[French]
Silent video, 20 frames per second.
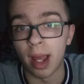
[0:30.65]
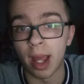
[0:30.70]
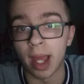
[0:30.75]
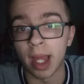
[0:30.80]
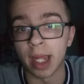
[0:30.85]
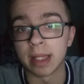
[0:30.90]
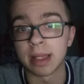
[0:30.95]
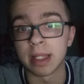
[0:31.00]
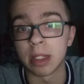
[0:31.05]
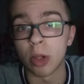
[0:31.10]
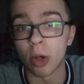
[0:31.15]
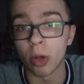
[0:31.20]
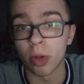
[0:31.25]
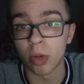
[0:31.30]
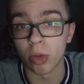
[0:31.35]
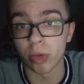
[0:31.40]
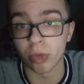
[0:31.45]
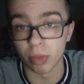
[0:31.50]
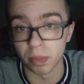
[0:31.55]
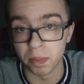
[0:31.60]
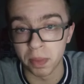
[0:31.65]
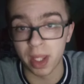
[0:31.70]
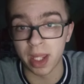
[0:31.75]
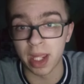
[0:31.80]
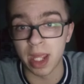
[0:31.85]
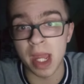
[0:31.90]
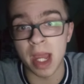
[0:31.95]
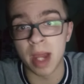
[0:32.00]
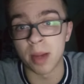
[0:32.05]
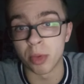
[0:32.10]
arrêter leur, son
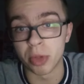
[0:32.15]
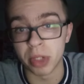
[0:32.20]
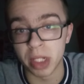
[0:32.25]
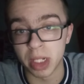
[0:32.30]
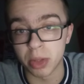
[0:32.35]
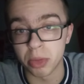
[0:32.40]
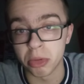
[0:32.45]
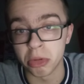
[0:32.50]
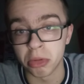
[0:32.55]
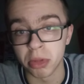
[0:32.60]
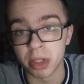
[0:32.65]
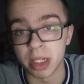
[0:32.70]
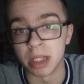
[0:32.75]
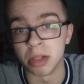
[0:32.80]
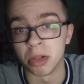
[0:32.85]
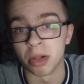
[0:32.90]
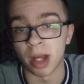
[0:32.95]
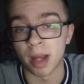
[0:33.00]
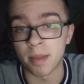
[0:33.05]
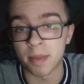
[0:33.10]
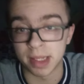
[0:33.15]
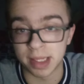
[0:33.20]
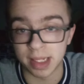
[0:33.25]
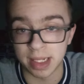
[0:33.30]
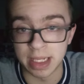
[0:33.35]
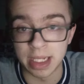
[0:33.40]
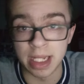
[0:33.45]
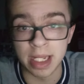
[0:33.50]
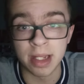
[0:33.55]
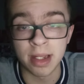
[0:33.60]
prêt à Monaco et le
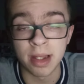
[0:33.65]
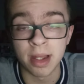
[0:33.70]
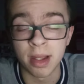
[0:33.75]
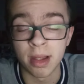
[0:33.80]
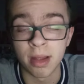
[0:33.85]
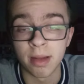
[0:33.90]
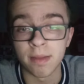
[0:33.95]
rapatrier.